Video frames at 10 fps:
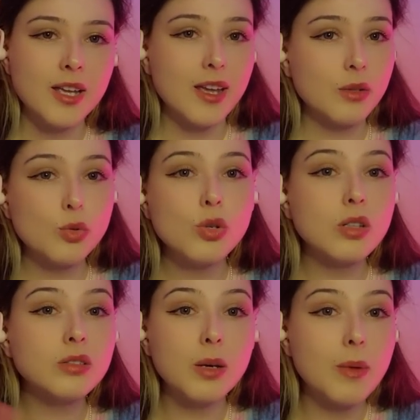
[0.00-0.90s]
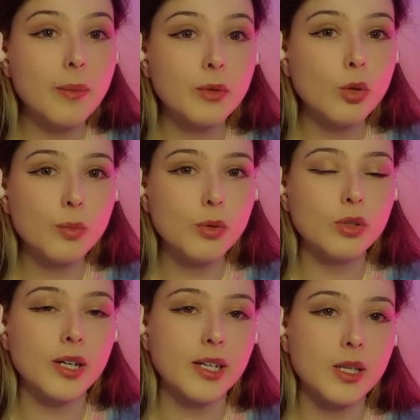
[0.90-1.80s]
Yani şu an tamamen hobi
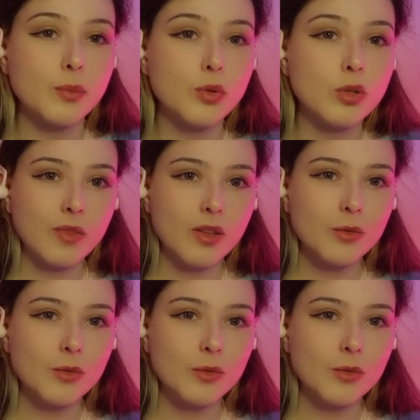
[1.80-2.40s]
olarak yapıyorum.